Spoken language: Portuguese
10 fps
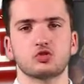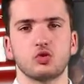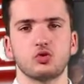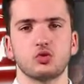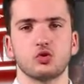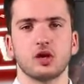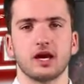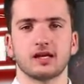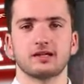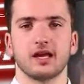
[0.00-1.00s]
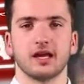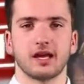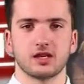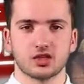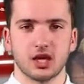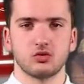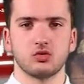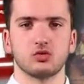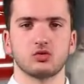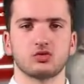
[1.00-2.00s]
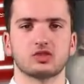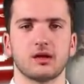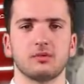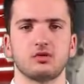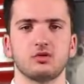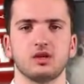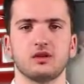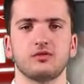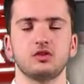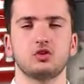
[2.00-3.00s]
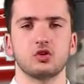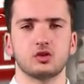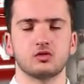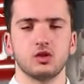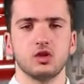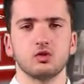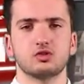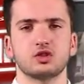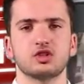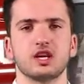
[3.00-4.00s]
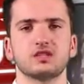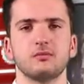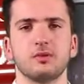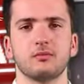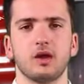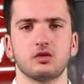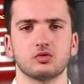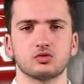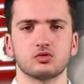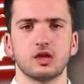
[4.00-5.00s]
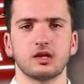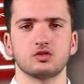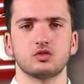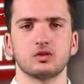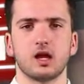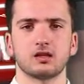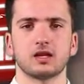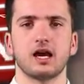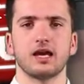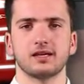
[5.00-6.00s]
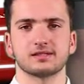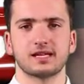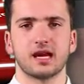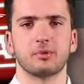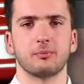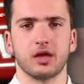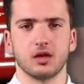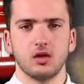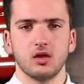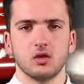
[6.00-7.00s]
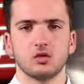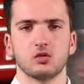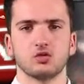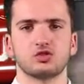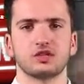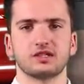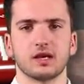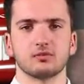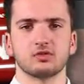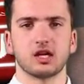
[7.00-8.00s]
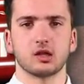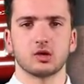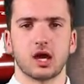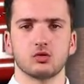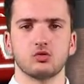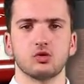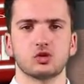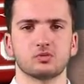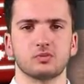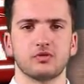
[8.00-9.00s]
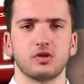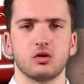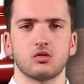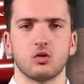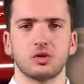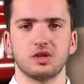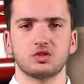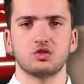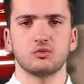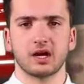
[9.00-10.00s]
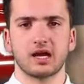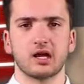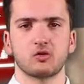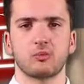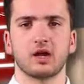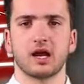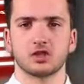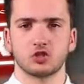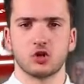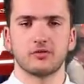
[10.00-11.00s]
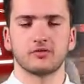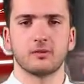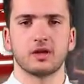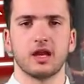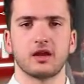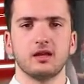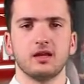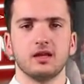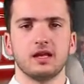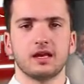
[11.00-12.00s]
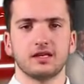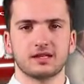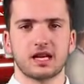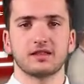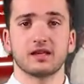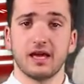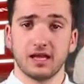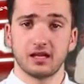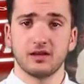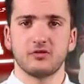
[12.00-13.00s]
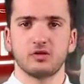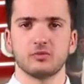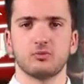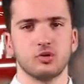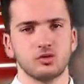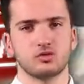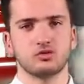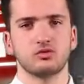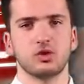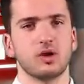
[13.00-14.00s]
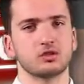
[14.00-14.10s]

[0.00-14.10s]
com o Karaté. É já no sábado, dia 28, o 31º Torneio Nacional ASKP. O certame terá lugar no nosso pavilhão com início marcado para as 9 da manhã. A entrada é livre, por isso não há